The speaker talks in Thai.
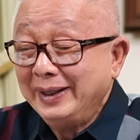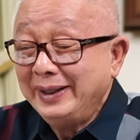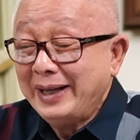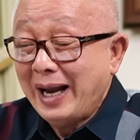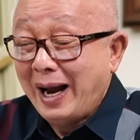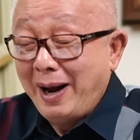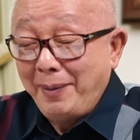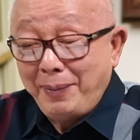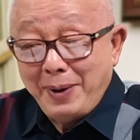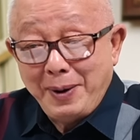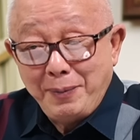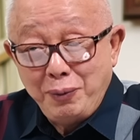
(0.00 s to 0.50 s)
อ
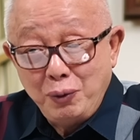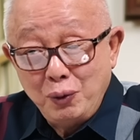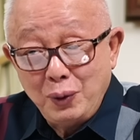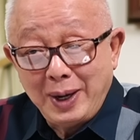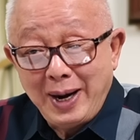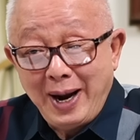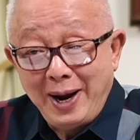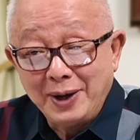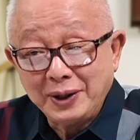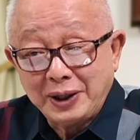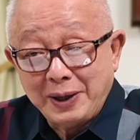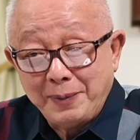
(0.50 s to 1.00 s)
ย่าไปพูดว่า
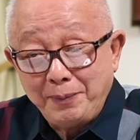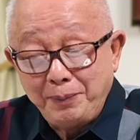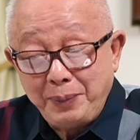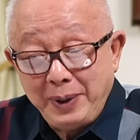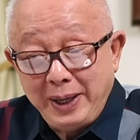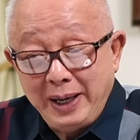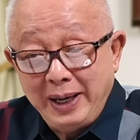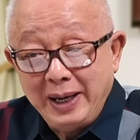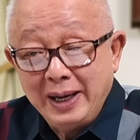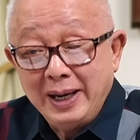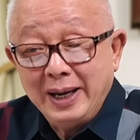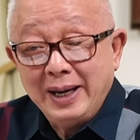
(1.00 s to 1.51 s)
ข้าว10 ปี
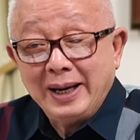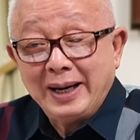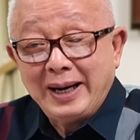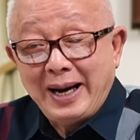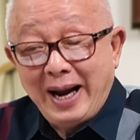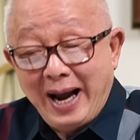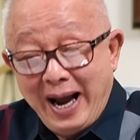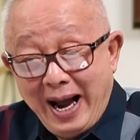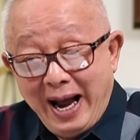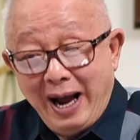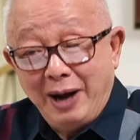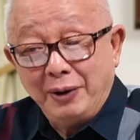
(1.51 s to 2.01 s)

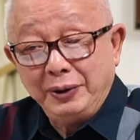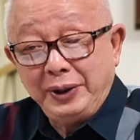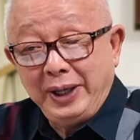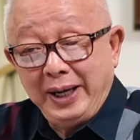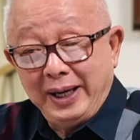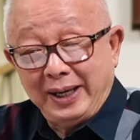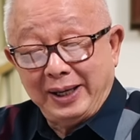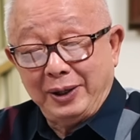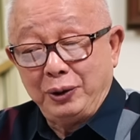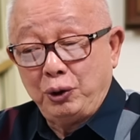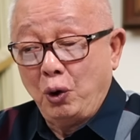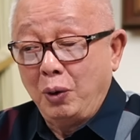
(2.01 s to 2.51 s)
ข้าวที่
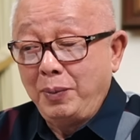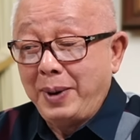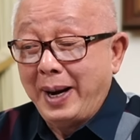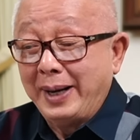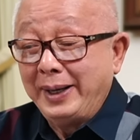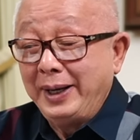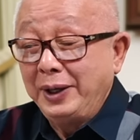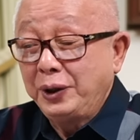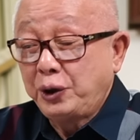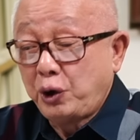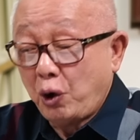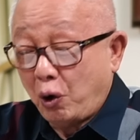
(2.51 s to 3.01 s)
กระทรวงพา
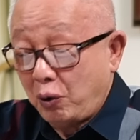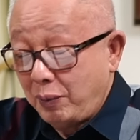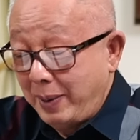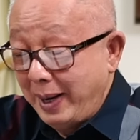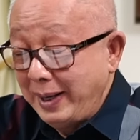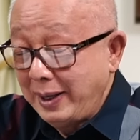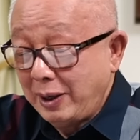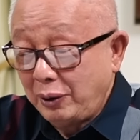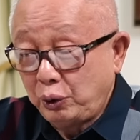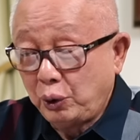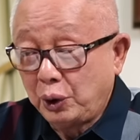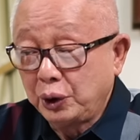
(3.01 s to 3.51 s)
ณิชย์ส่งมา
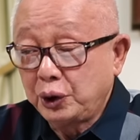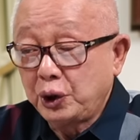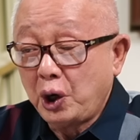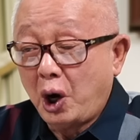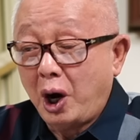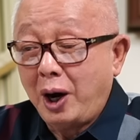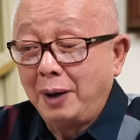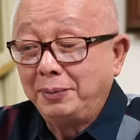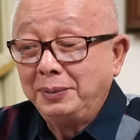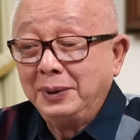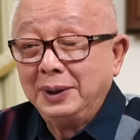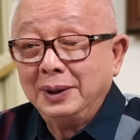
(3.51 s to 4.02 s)
ให้เราตรวจส
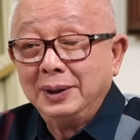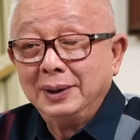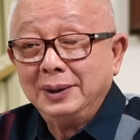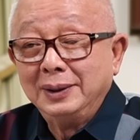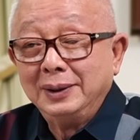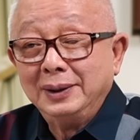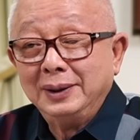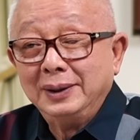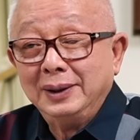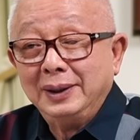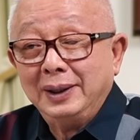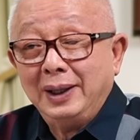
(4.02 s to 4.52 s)
อบ
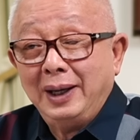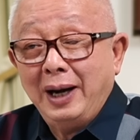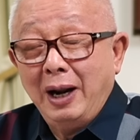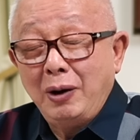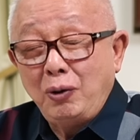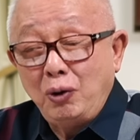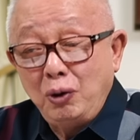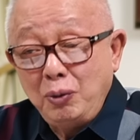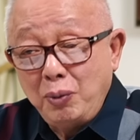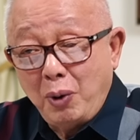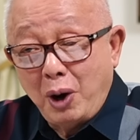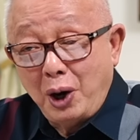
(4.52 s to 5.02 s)
แล้ว
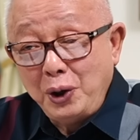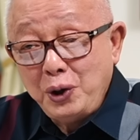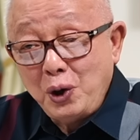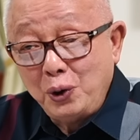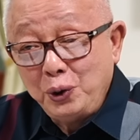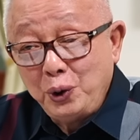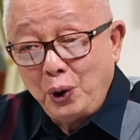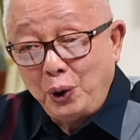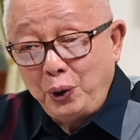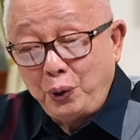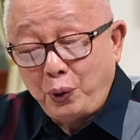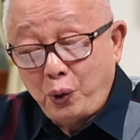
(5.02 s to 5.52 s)
คุณหมอยง
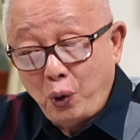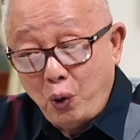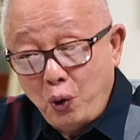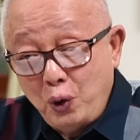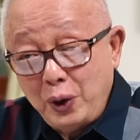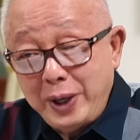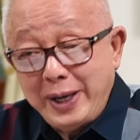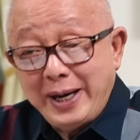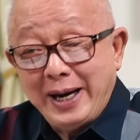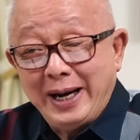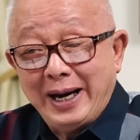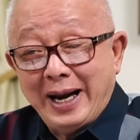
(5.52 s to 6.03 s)
ยศรู้
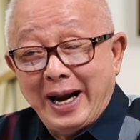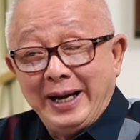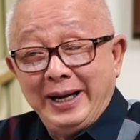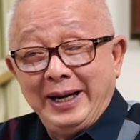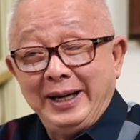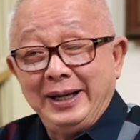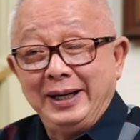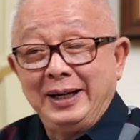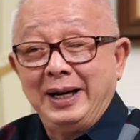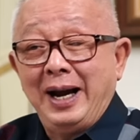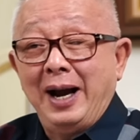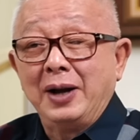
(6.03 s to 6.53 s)
ได้ยังไง
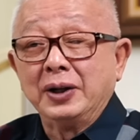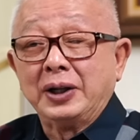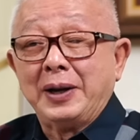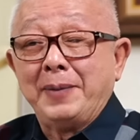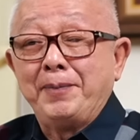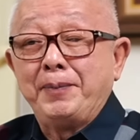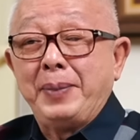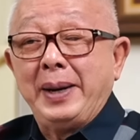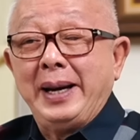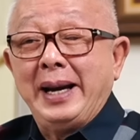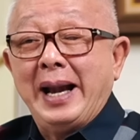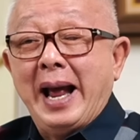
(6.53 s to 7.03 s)
นี่คือข้าว
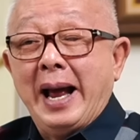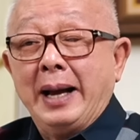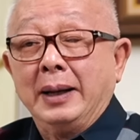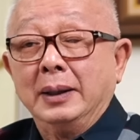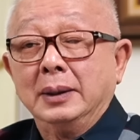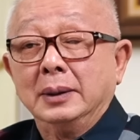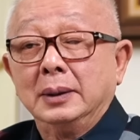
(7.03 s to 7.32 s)
10 ปีล่ะ